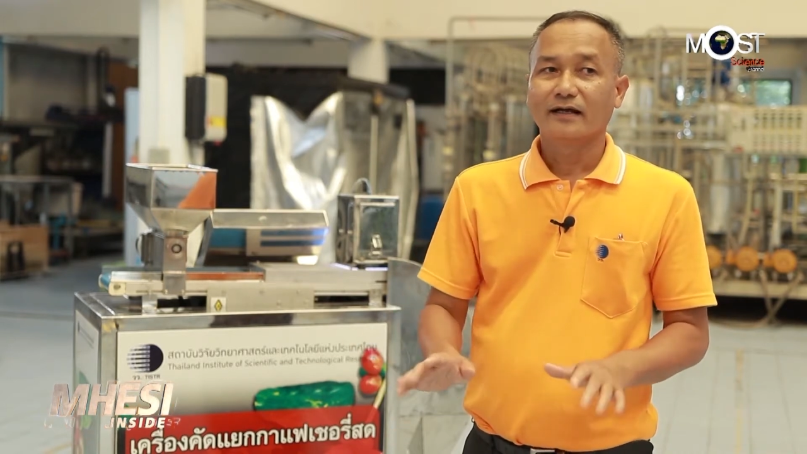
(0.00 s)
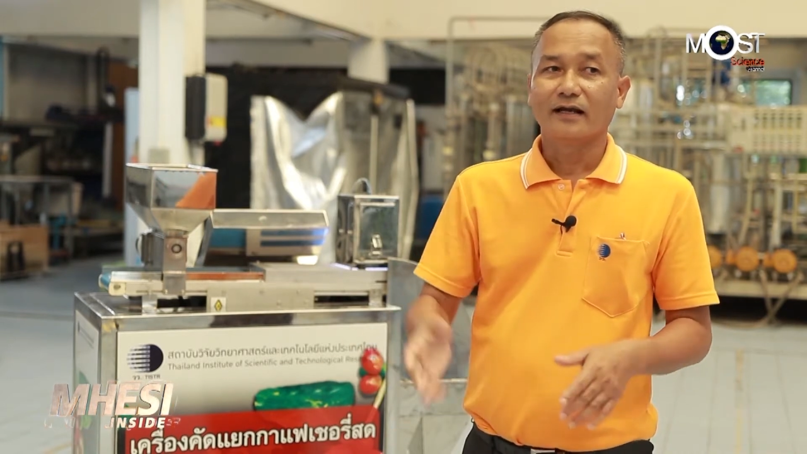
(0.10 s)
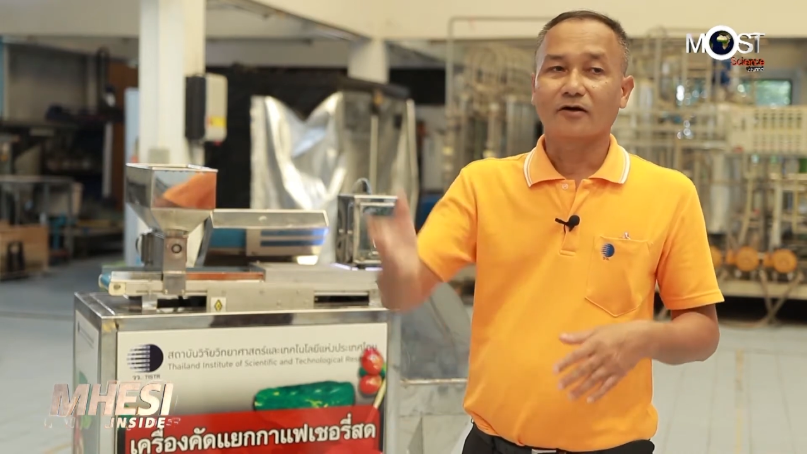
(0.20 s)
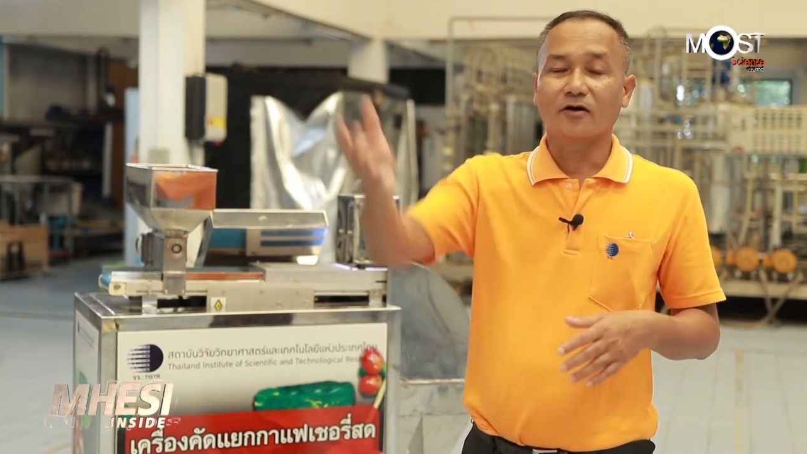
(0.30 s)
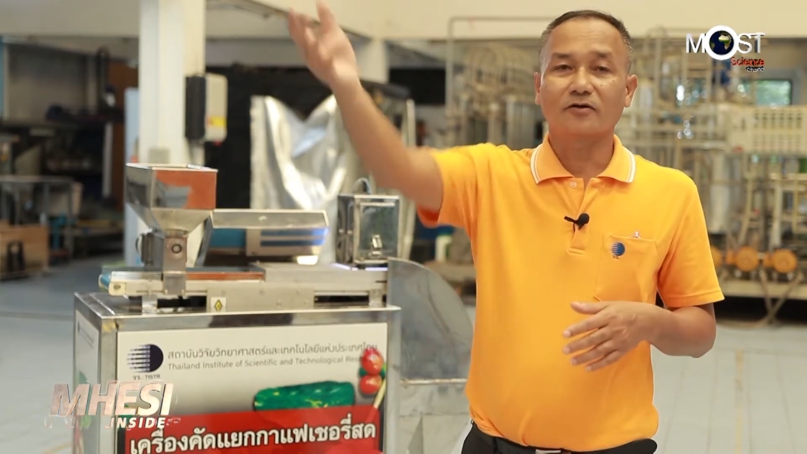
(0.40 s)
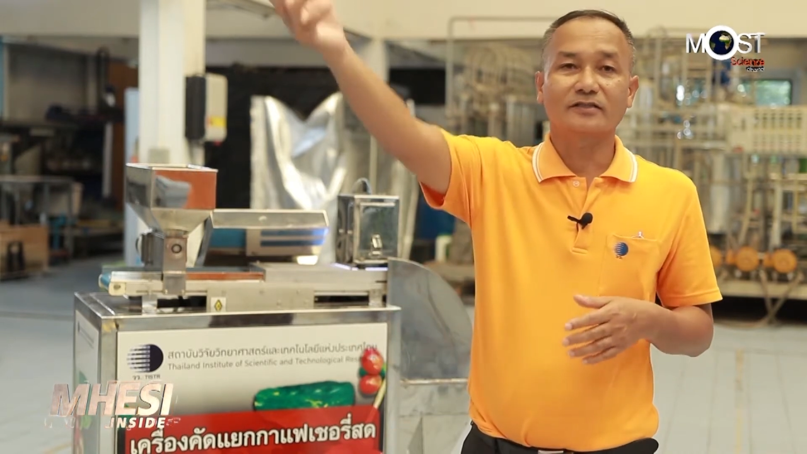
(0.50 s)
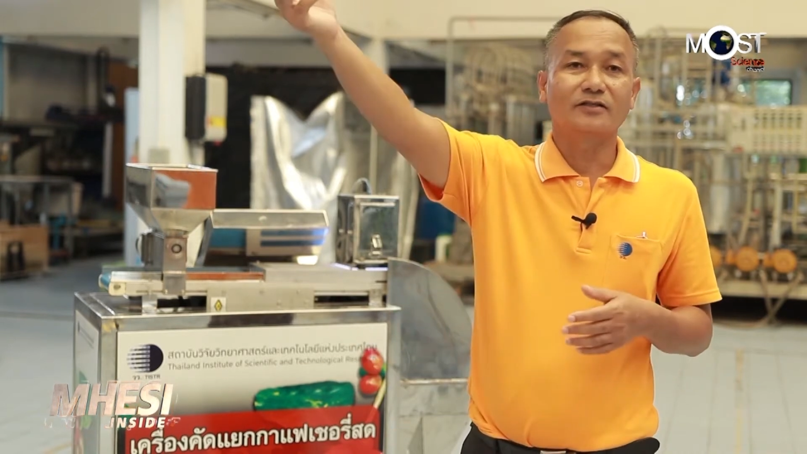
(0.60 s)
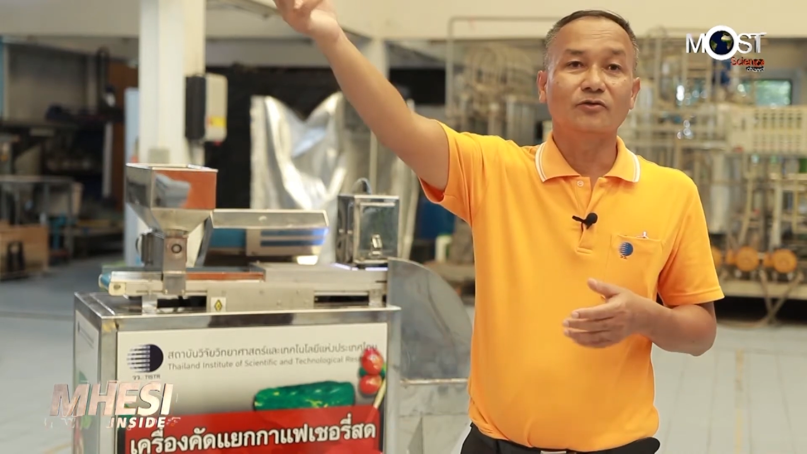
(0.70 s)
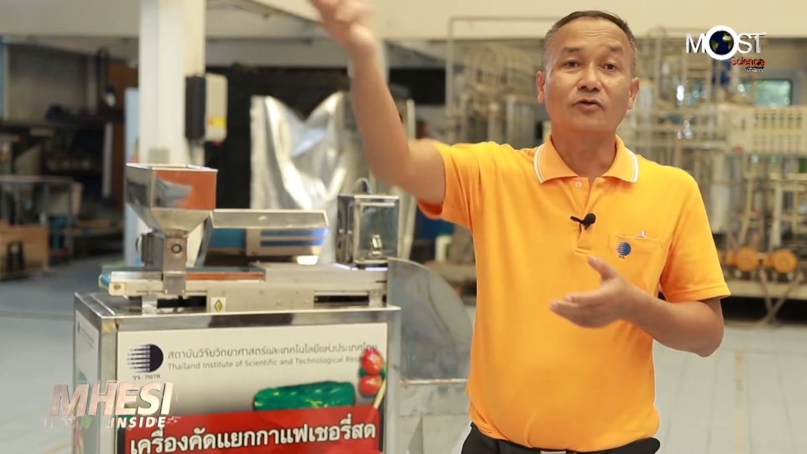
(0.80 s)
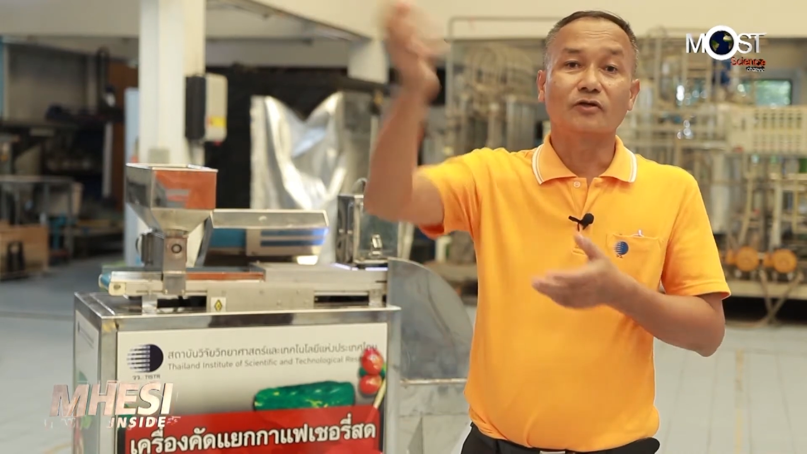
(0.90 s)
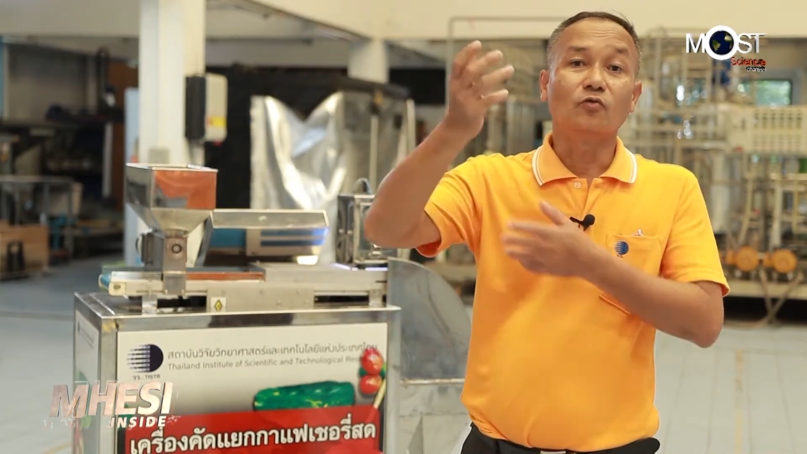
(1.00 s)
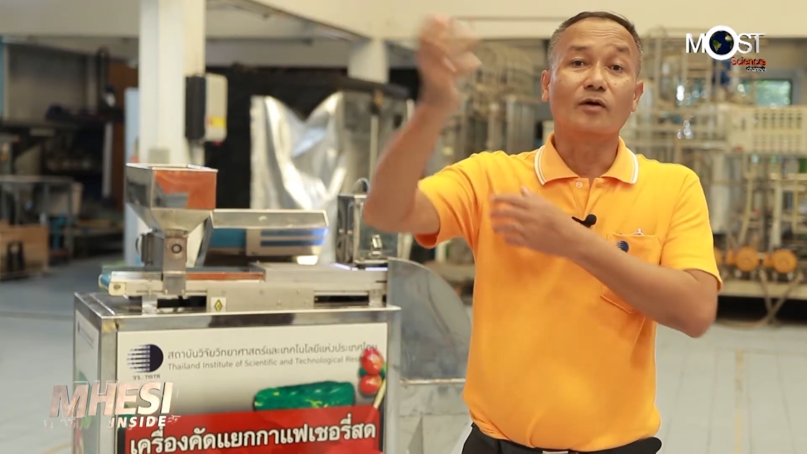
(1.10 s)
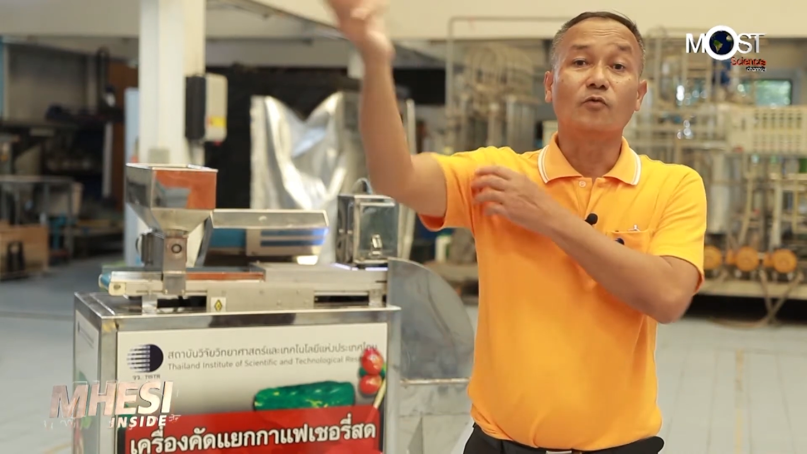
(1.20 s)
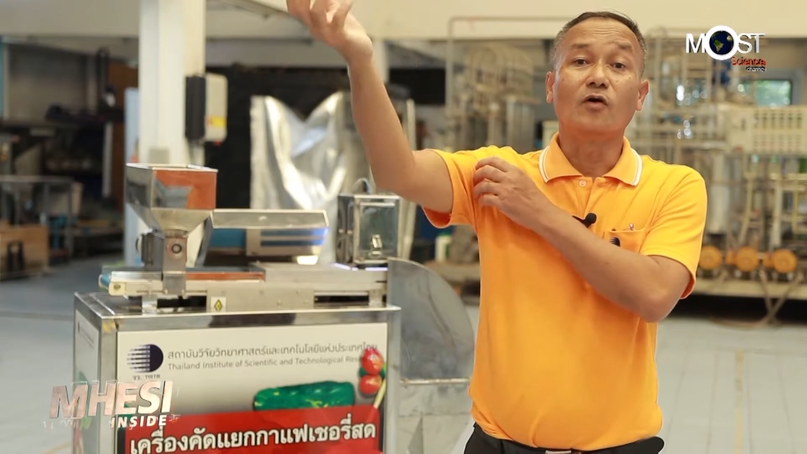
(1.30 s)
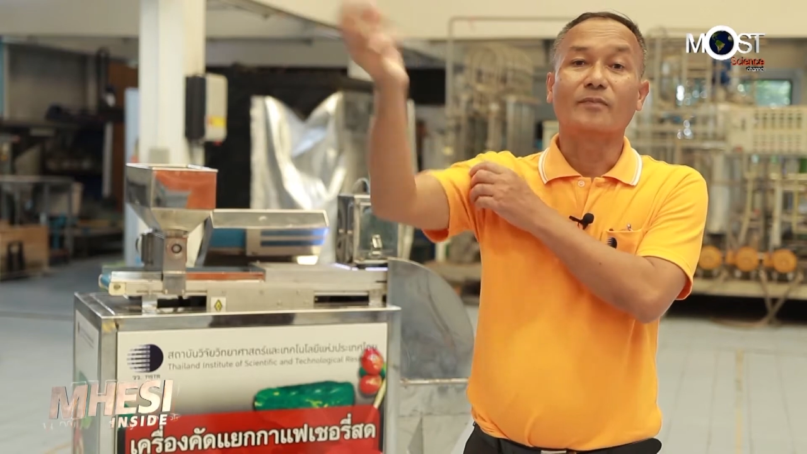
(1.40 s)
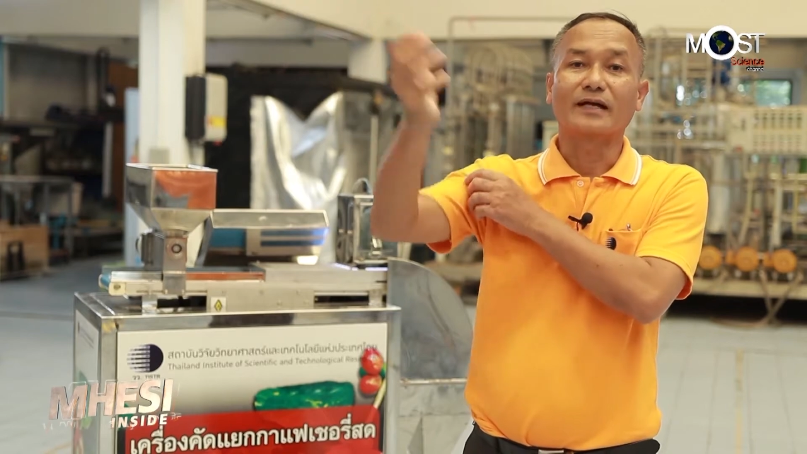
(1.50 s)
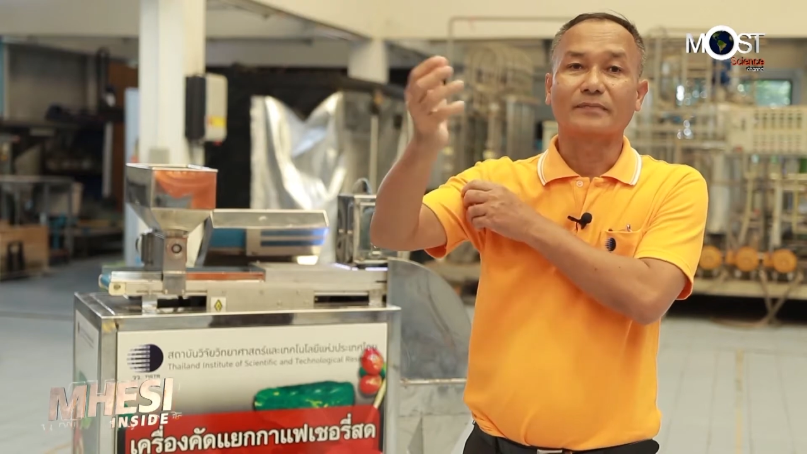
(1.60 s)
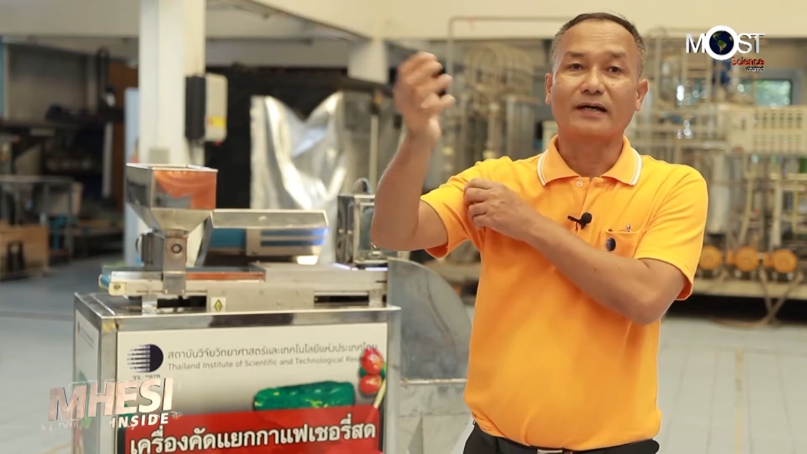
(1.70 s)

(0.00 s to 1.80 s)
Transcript: แล้วเขาก็จะรูดรวมๆกัน